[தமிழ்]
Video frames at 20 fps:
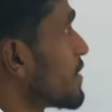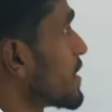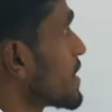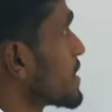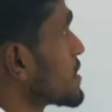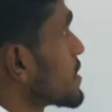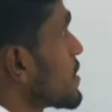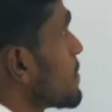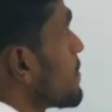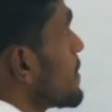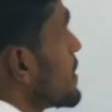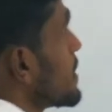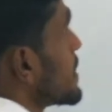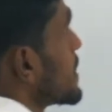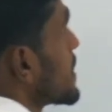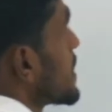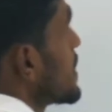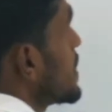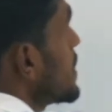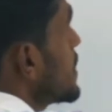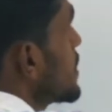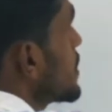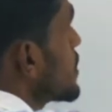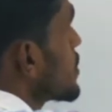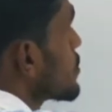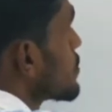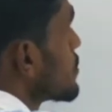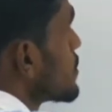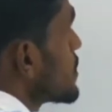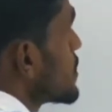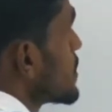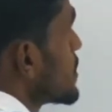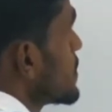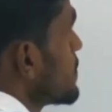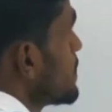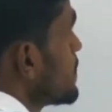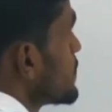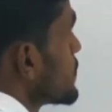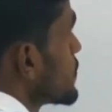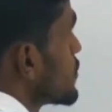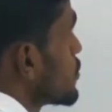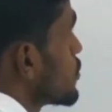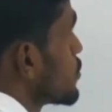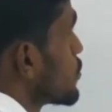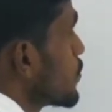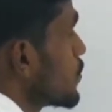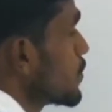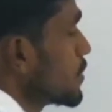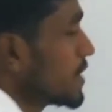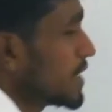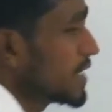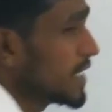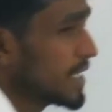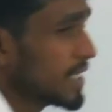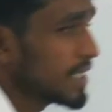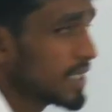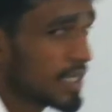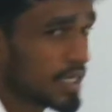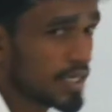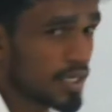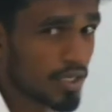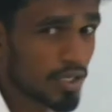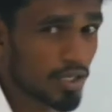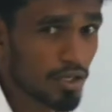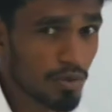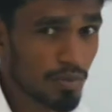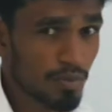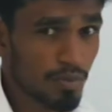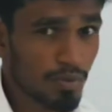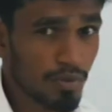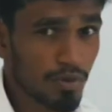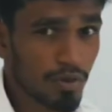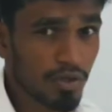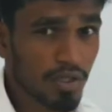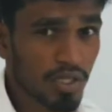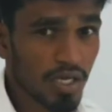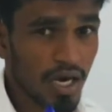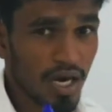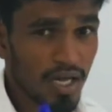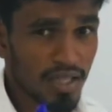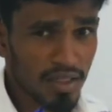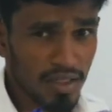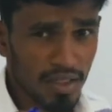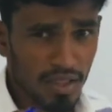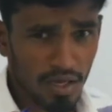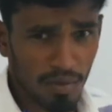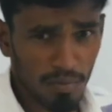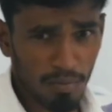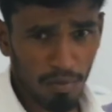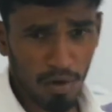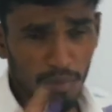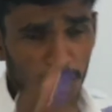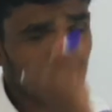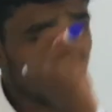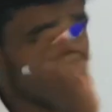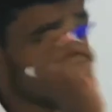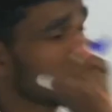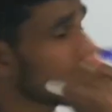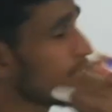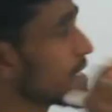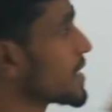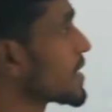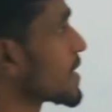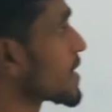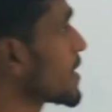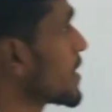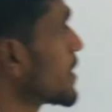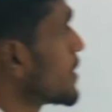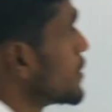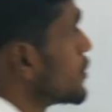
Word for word: ஃபார் எக்ஸாம்பிள் எண்ணுங்கிறது வந்து தோண்டி எடுக்கும்போது அந்த மொமெண்ட்டில் இருக்கிற